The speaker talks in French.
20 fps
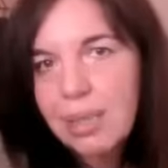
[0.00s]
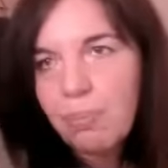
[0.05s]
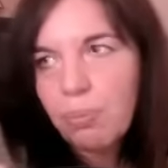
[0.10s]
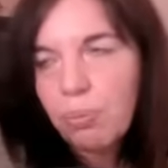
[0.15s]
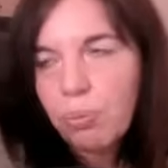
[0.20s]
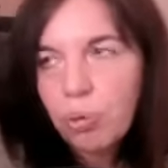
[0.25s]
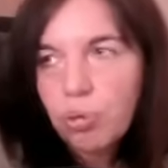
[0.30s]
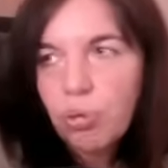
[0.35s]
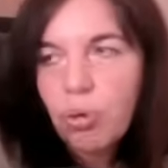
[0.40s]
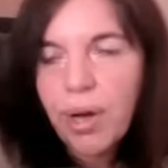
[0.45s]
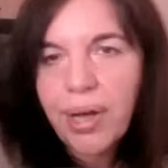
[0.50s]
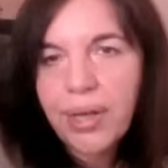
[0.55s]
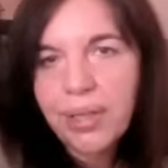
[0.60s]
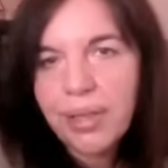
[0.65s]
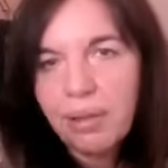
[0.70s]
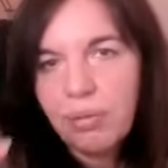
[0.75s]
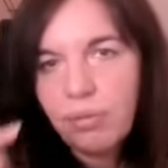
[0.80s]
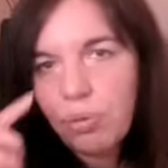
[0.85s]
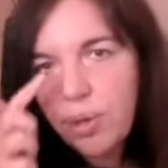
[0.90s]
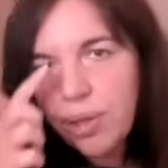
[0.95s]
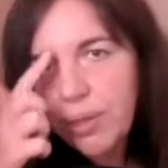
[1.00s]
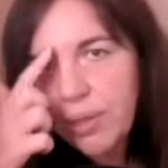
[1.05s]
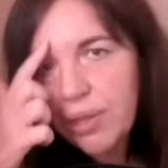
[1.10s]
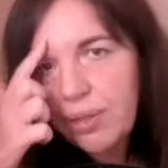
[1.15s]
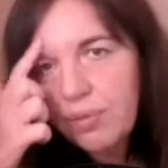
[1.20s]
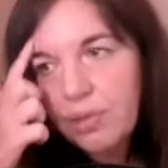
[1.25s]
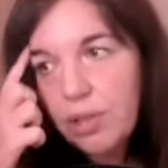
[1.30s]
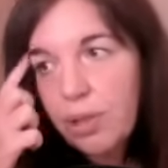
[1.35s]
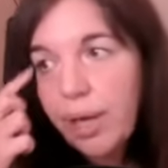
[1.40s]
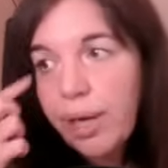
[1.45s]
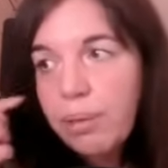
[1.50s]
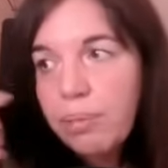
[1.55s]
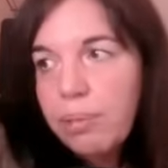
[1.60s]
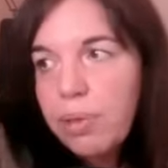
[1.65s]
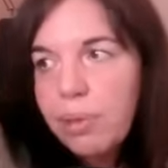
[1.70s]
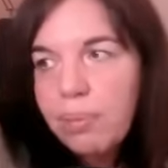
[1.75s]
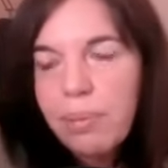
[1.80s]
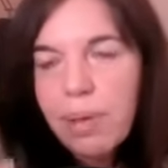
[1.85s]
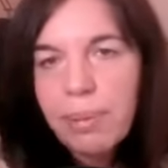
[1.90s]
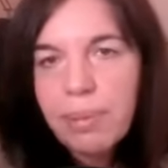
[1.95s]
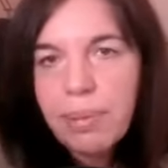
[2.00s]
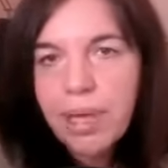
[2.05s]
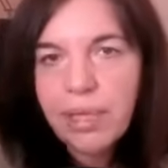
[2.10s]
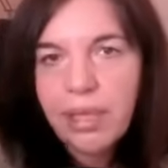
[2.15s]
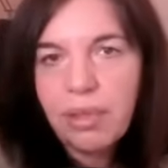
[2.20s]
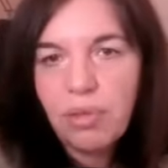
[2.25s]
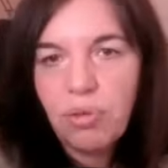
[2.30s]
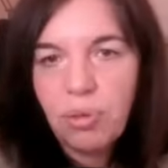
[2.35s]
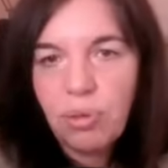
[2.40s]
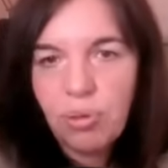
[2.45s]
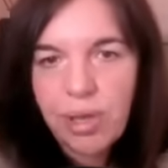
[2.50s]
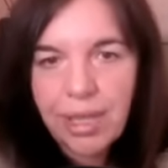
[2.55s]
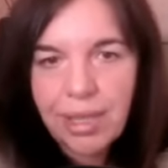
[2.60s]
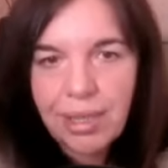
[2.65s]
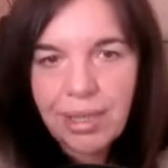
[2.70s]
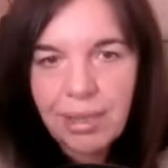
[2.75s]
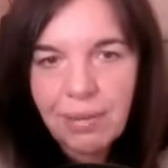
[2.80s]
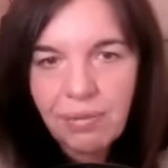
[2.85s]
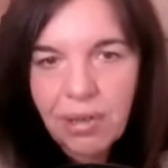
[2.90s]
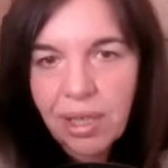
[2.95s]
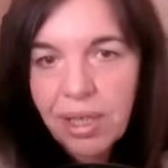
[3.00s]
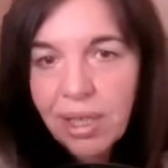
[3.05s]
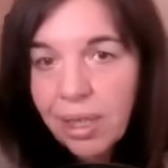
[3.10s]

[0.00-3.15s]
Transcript: c'est plutôt à un niveau individuel, mais même à un niveau collectif.